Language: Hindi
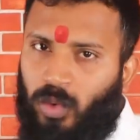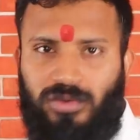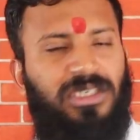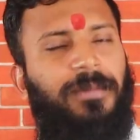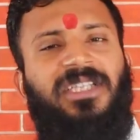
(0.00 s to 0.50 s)

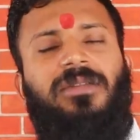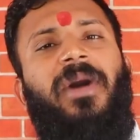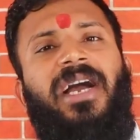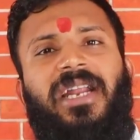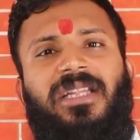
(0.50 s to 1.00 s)
उनसे मदद
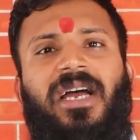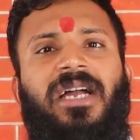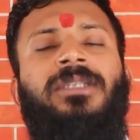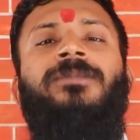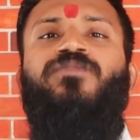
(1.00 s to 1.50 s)
मांग रहा था
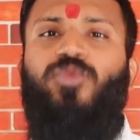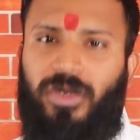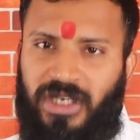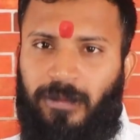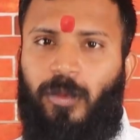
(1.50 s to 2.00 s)
तो
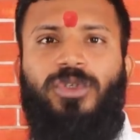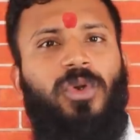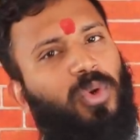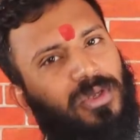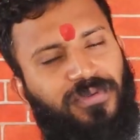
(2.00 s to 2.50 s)
टीपू जो
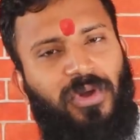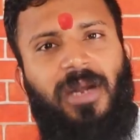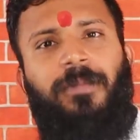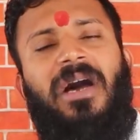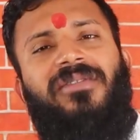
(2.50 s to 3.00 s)
खुद
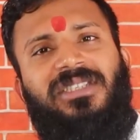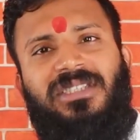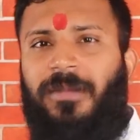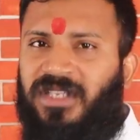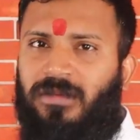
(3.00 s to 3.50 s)
फॉरेन पावर
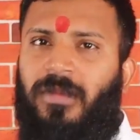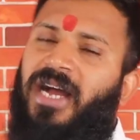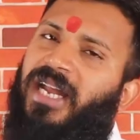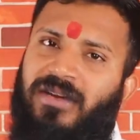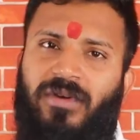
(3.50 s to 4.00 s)
से मदद
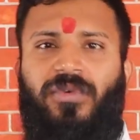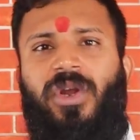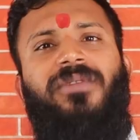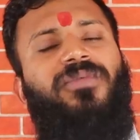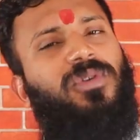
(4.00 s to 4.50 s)
मांग रहा है वो
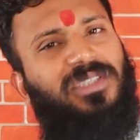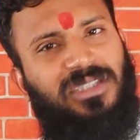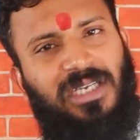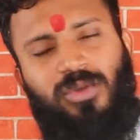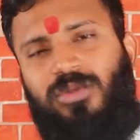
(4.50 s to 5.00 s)
फॉरेन
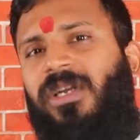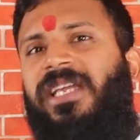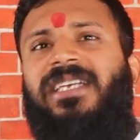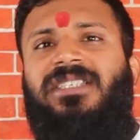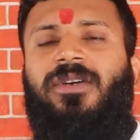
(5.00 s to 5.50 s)
फोर्सेस का दुश्मन
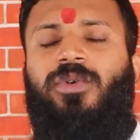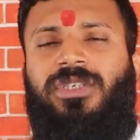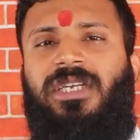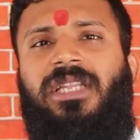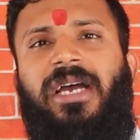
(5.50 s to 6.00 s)
कैसे हो
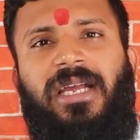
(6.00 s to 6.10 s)
सकता